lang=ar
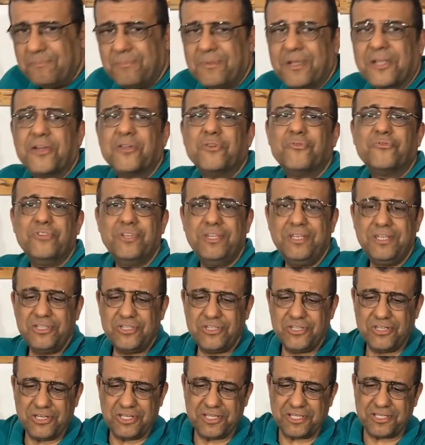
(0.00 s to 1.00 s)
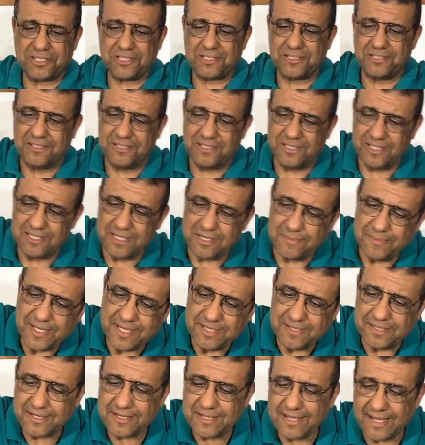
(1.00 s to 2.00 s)
مكانه في النيش هناك هنا
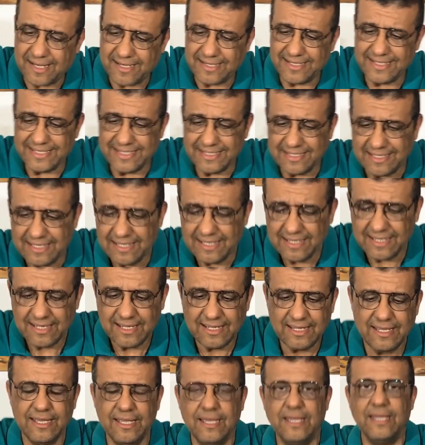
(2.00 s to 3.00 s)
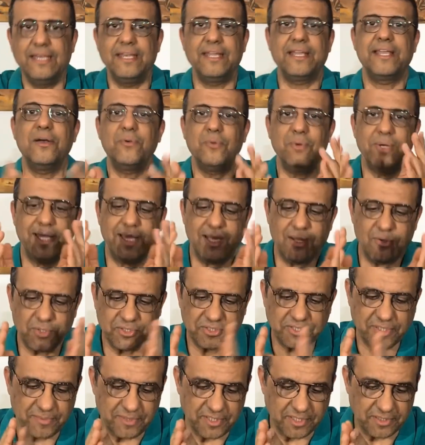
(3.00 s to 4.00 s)
بقى نرجع ل لجو القهوه
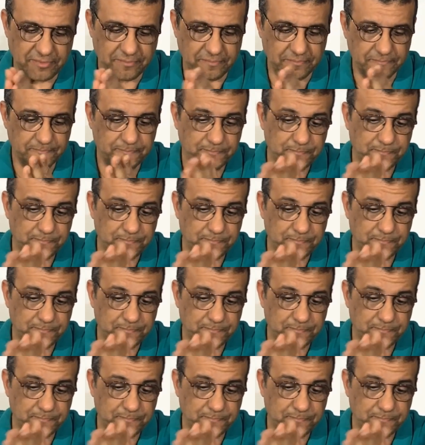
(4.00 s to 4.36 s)
الطبيعي